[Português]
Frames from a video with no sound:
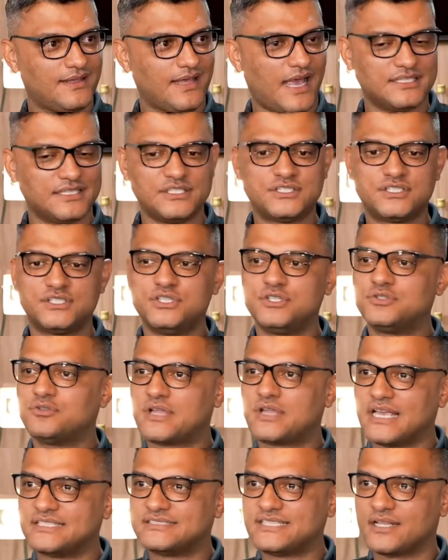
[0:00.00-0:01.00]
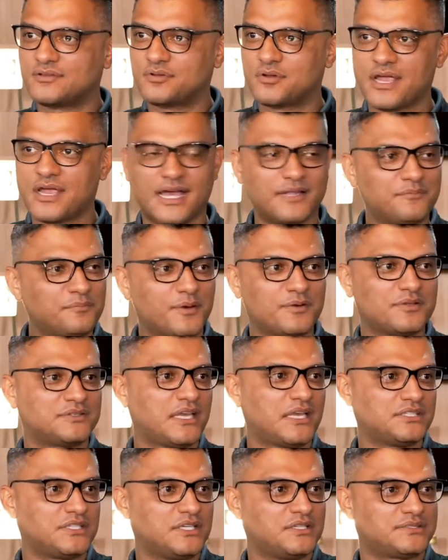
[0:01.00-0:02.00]
A gente diz o que é certo e o que é errado pelo que
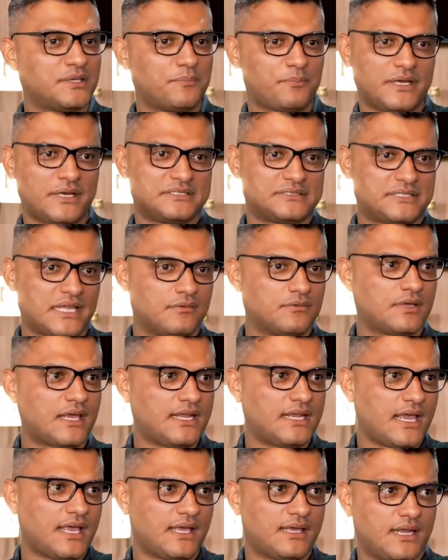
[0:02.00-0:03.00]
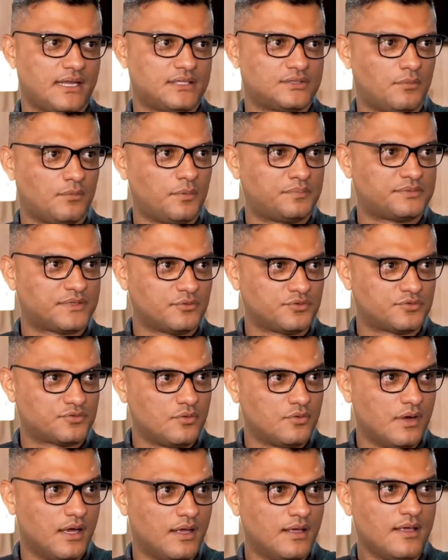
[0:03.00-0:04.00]
está escrito. Você pode até não querer a igreja, é uma opção
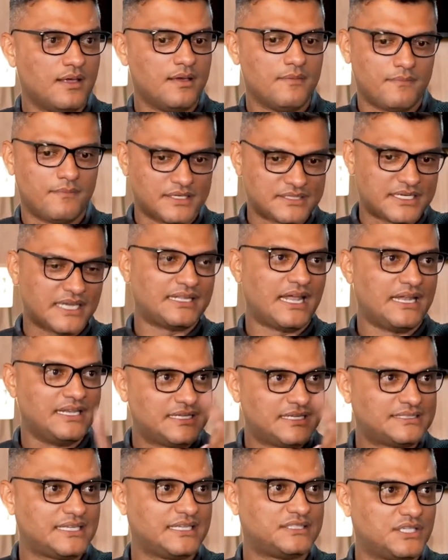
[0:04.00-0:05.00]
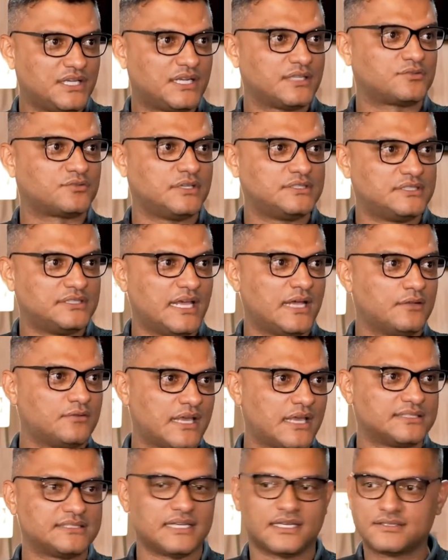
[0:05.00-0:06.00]
sua. Sim. Mas que é dali que você tira suas ideias do
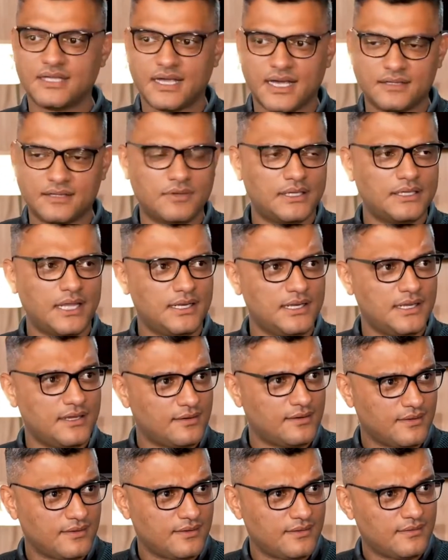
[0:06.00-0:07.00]
que é certo e errado, é dali.